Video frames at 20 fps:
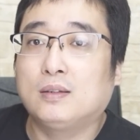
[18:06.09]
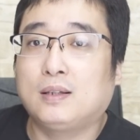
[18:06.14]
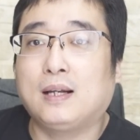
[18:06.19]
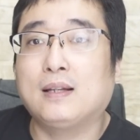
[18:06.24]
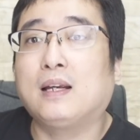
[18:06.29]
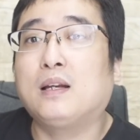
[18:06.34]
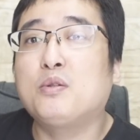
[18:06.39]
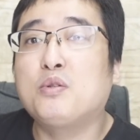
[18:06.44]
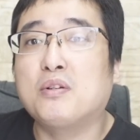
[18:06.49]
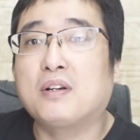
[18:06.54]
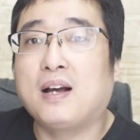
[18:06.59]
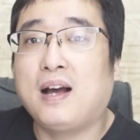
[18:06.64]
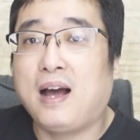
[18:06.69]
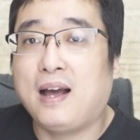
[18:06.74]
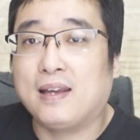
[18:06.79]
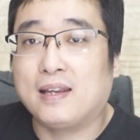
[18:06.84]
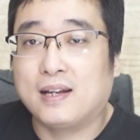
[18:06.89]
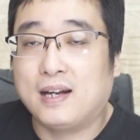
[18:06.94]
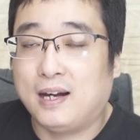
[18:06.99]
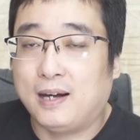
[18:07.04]
大家去
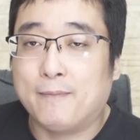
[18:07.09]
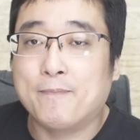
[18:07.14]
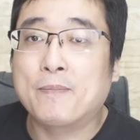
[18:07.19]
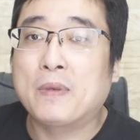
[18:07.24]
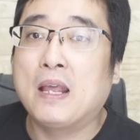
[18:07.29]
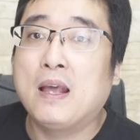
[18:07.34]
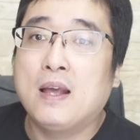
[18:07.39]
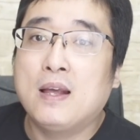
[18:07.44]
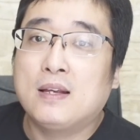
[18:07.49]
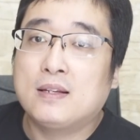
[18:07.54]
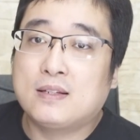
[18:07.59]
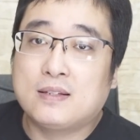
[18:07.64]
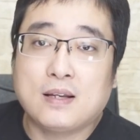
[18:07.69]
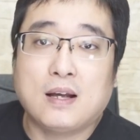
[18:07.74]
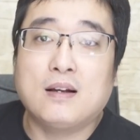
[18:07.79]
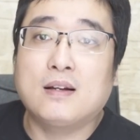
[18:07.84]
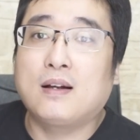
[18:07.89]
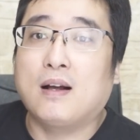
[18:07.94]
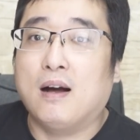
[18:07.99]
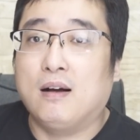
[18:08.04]
看一看，
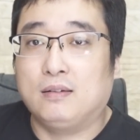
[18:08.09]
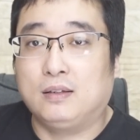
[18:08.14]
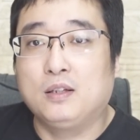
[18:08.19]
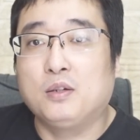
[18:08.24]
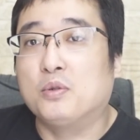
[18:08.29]
香港